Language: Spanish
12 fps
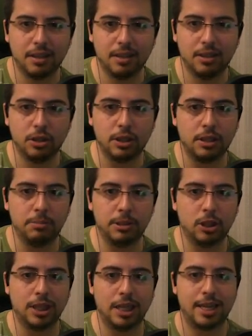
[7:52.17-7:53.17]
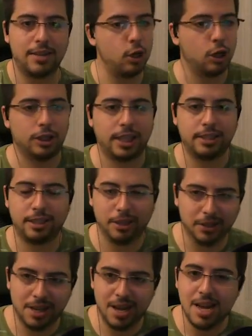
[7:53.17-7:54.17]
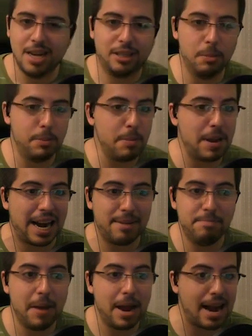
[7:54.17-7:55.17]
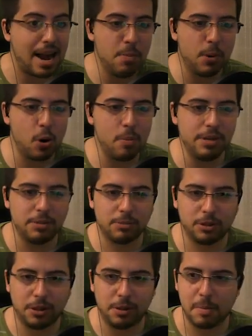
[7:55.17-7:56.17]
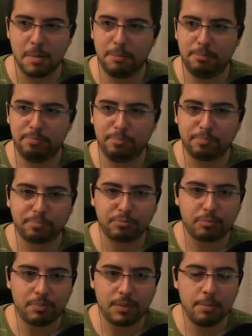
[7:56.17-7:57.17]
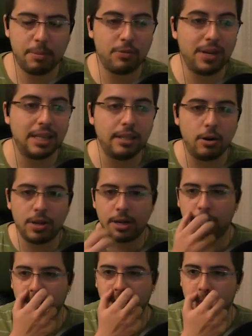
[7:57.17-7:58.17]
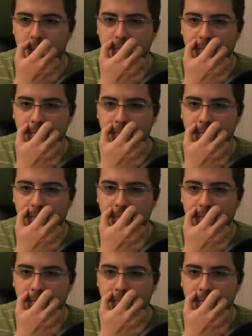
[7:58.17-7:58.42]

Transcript: No sé si me estoy saltando cosas, tío. Siempre me, rayo por lo mismo, tío. Pero fíjate lo del tótem.